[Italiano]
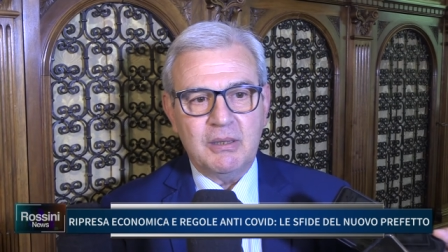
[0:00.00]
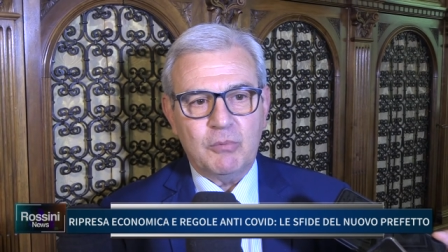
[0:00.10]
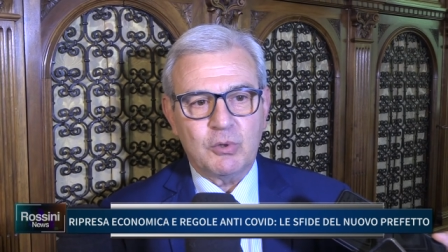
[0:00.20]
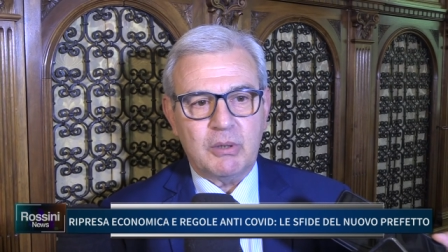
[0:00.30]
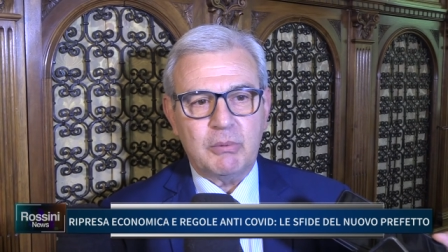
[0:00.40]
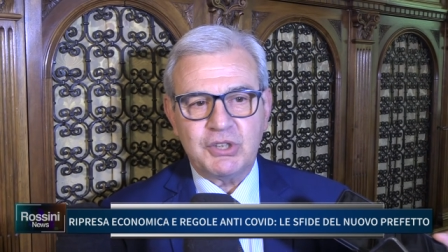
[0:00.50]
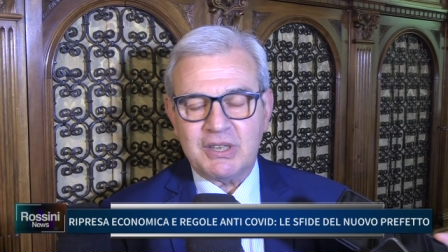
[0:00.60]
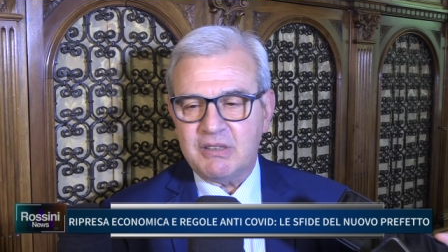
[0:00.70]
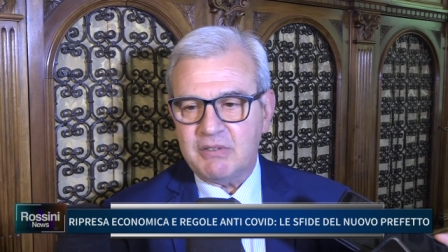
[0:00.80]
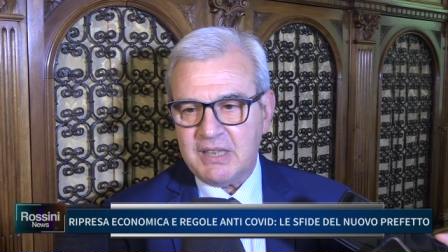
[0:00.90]
molteplici
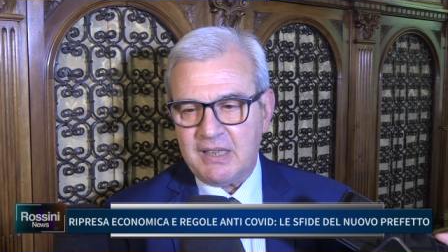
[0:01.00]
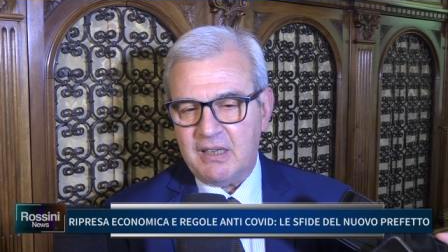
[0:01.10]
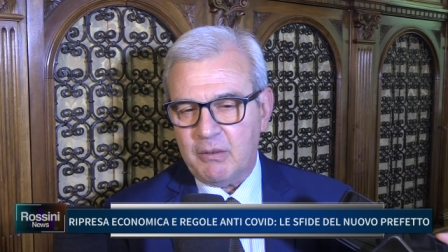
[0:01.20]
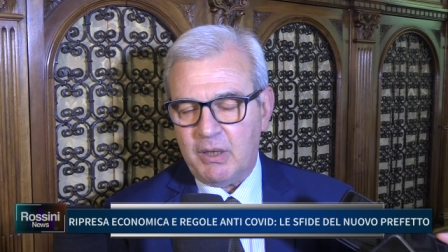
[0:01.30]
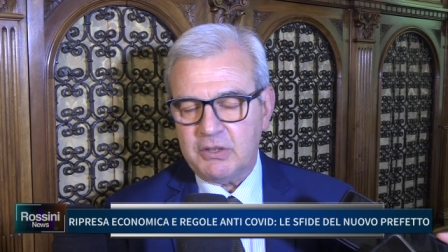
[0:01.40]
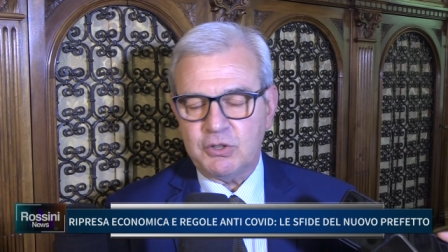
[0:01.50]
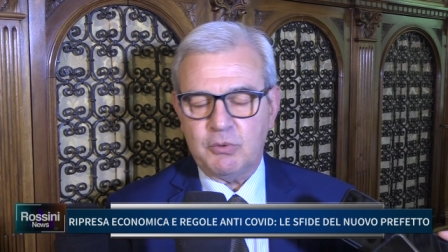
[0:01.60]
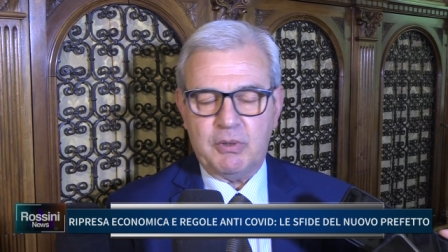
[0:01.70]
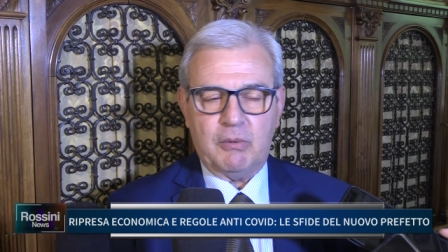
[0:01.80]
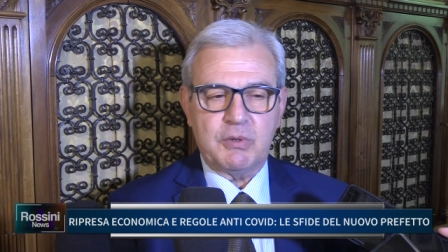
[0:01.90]
attività nelle quali ci
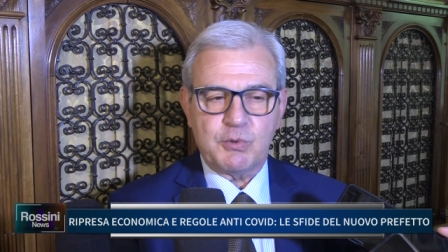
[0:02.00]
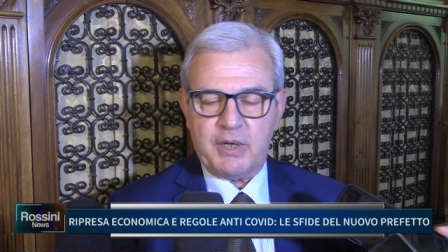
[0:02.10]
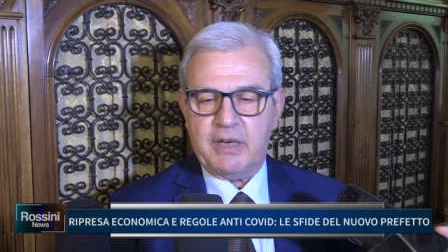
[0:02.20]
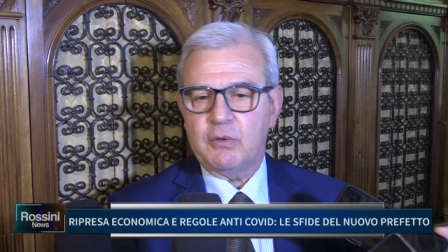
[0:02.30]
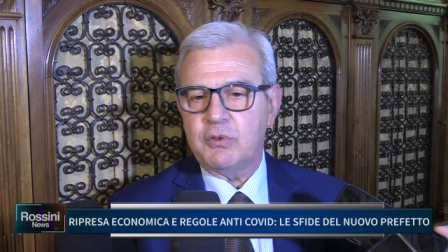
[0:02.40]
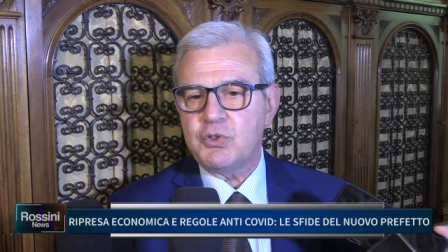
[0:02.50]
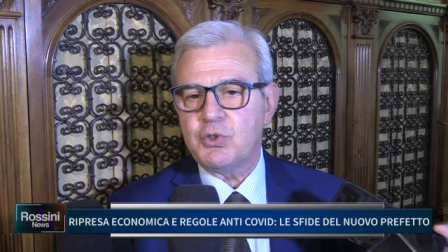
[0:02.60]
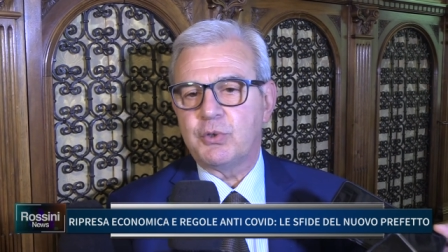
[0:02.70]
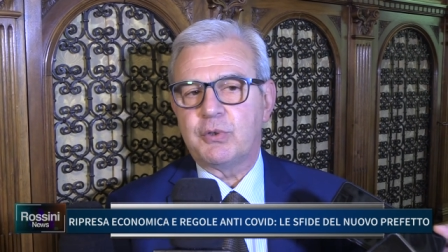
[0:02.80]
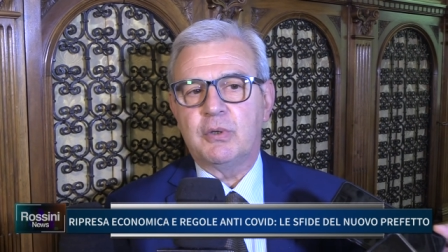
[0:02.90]
dobbiamo misurare ogni
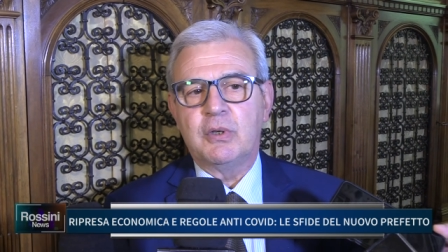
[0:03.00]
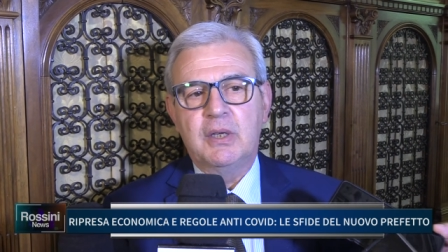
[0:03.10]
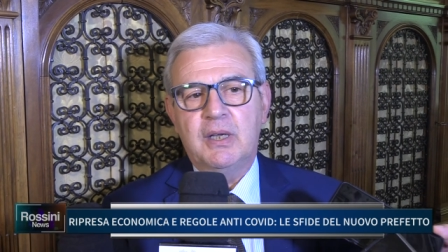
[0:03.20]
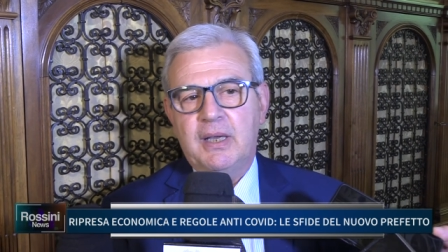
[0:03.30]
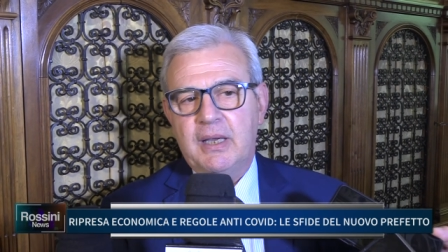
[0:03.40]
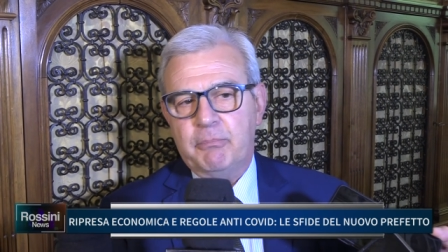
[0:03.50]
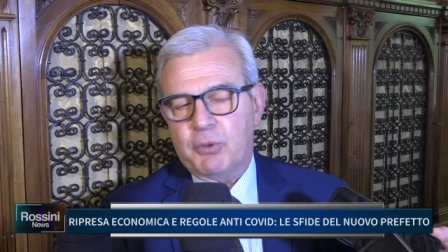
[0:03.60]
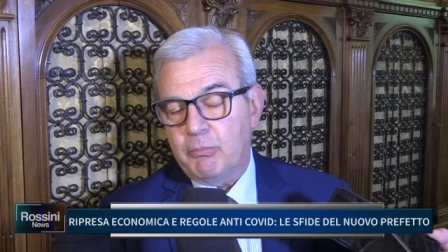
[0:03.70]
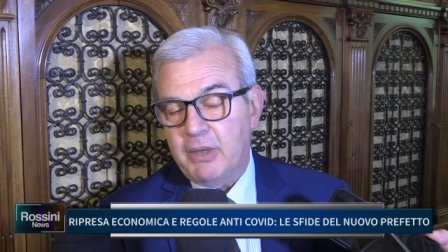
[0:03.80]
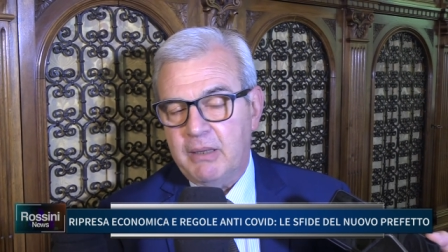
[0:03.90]
giorno e
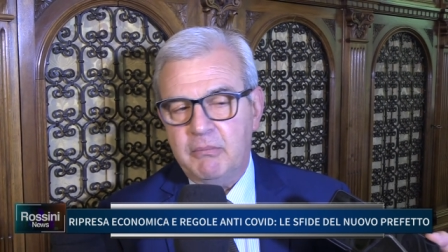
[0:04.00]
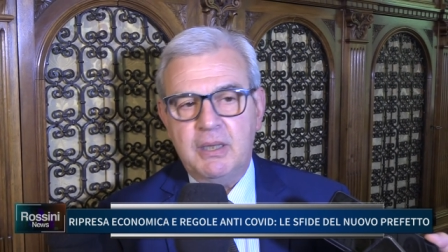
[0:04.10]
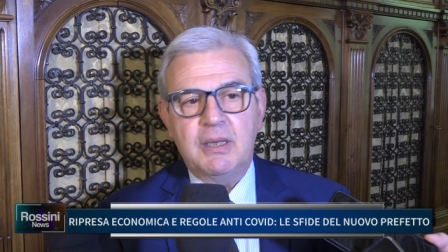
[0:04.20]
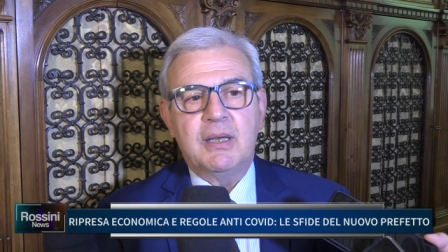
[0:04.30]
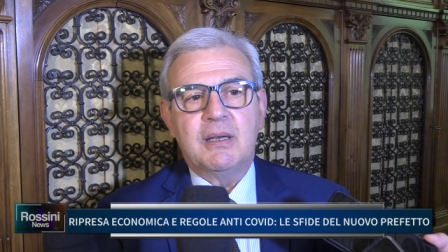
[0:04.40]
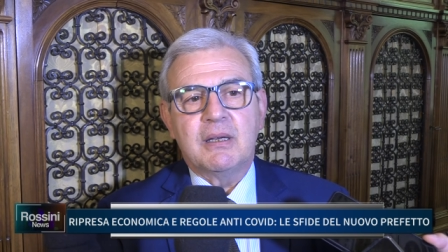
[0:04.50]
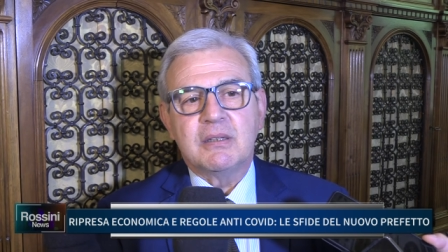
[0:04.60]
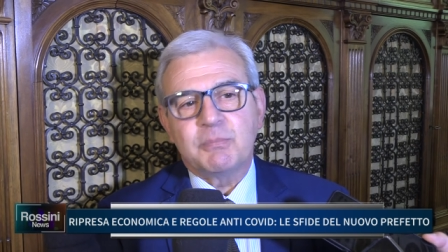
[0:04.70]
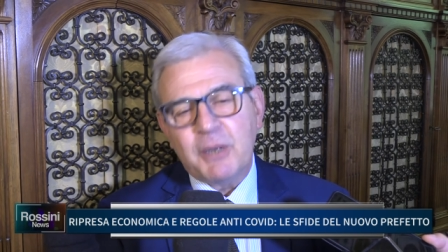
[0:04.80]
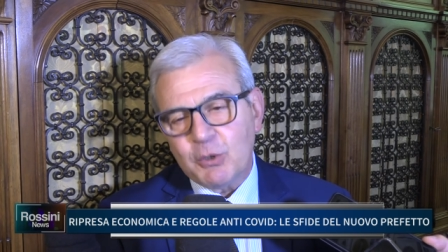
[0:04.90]
problemi.
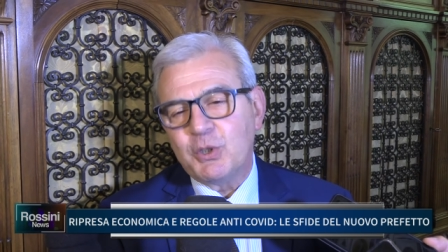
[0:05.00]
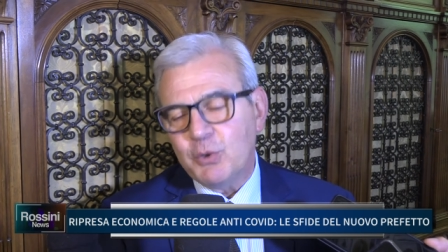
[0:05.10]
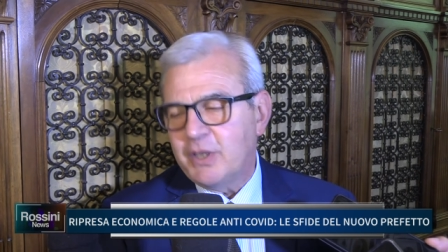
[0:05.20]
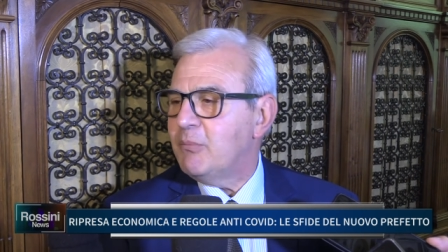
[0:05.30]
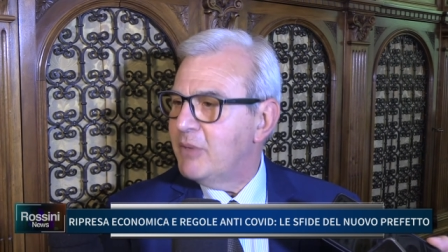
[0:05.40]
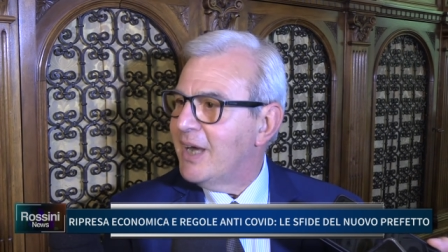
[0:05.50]
Spero di godermi